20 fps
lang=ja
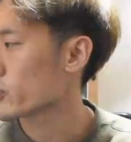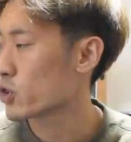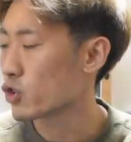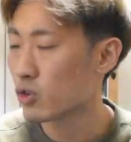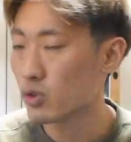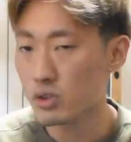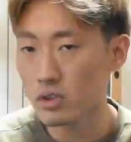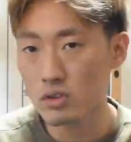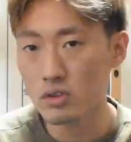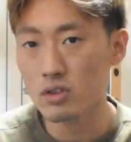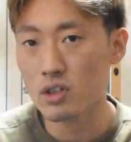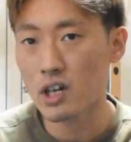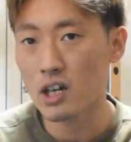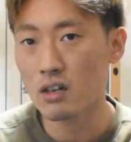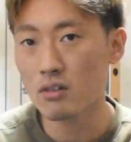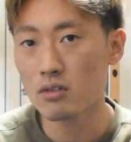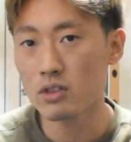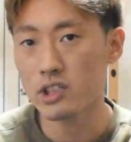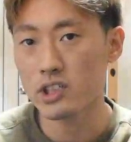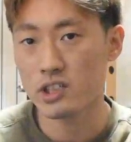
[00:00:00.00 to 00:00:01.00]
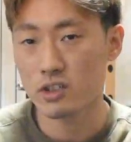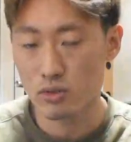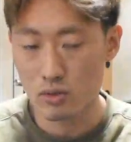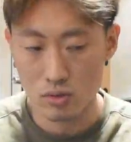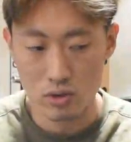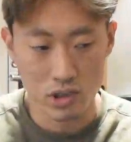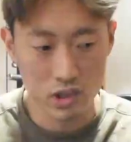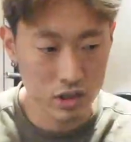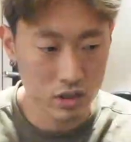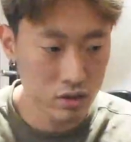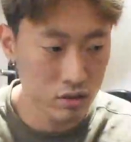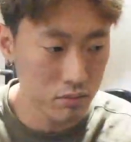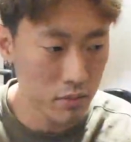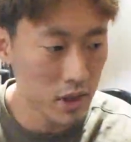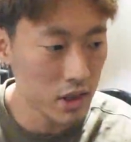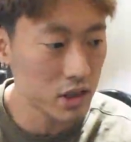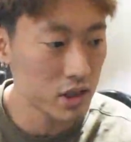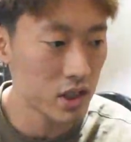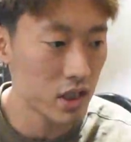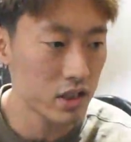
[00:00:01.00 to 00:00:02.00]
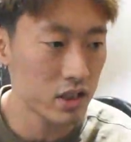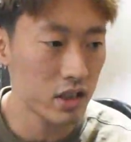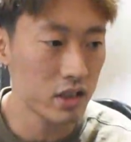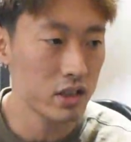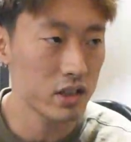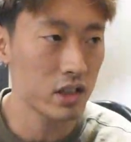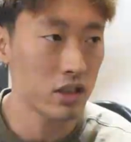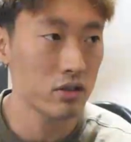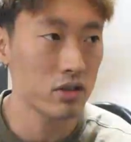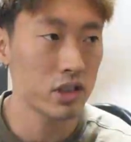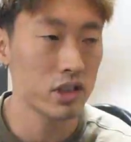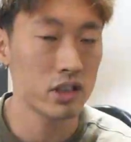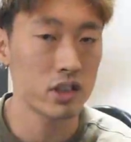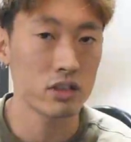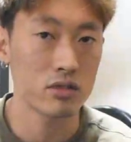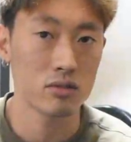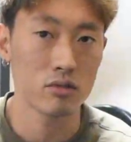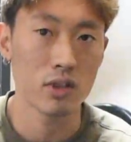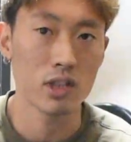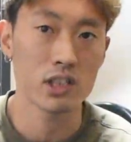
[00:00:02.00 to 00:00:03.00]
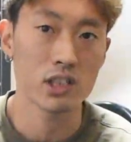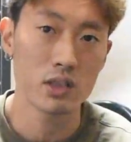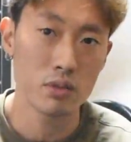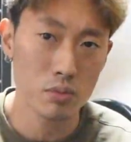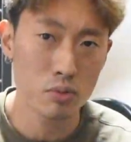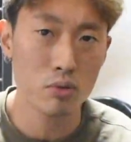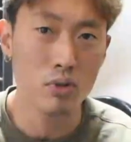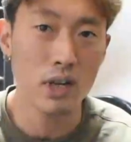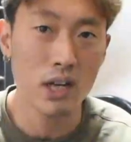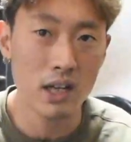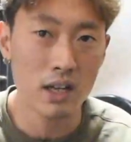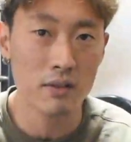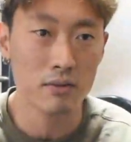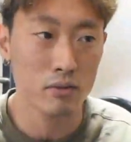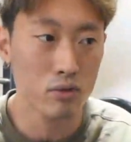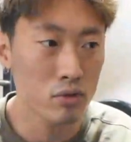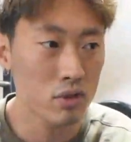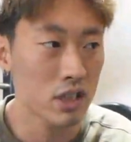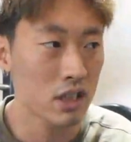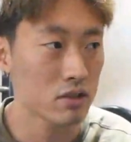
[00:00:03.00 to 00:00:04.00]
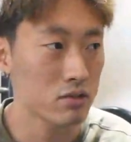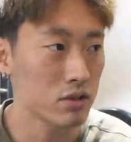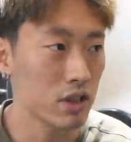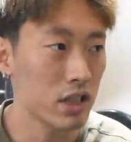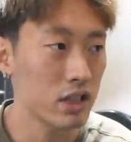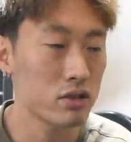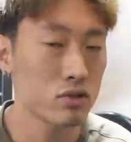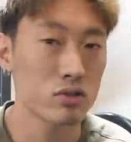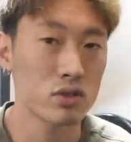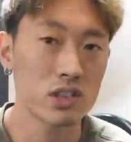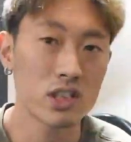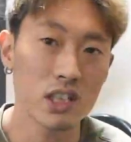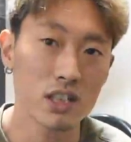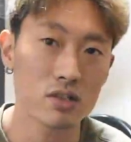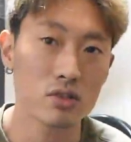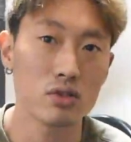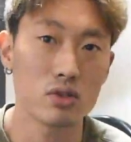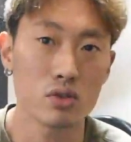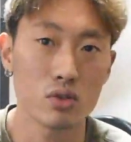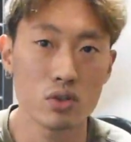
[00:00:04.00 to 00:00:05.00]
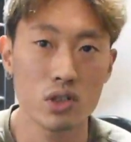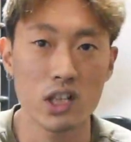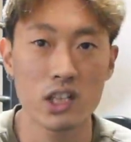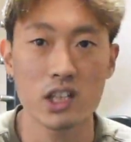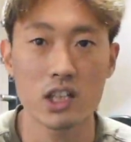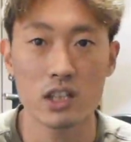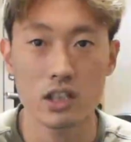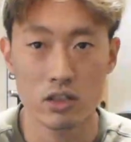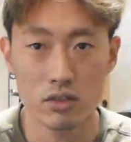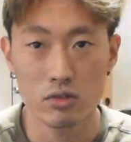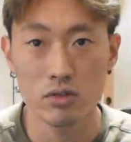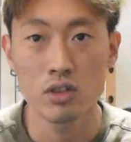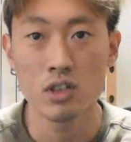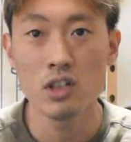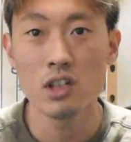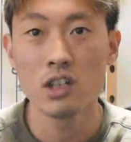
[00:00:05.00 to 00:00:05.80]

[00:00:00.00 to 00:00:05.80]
こういうカロリーを低めに設定してる日っていうのは脂肪がとにかく燃焼しやすい状態になってる。